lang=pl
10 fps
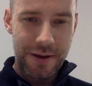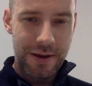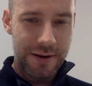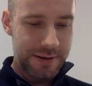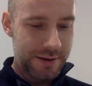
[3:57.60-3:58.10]

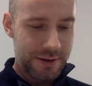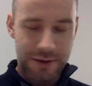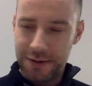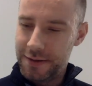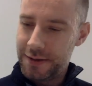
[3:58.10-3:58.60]
I raz
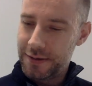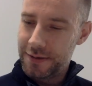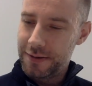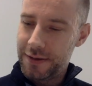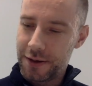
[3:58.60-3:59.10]
jeszcze
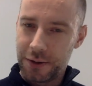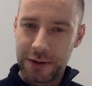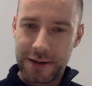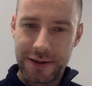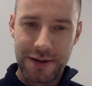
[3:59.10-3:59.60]
na
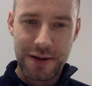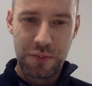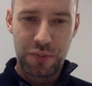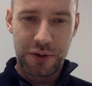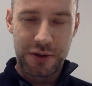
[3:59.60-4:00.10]
koniec
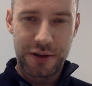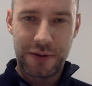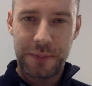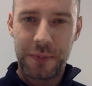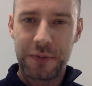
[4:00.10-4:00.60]
pożyczę
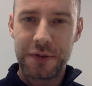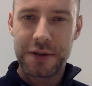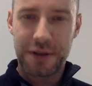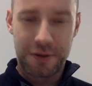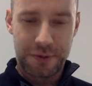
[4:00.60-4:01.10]
Wam
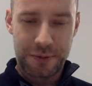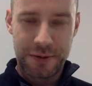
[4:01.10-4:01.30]
wszystkiego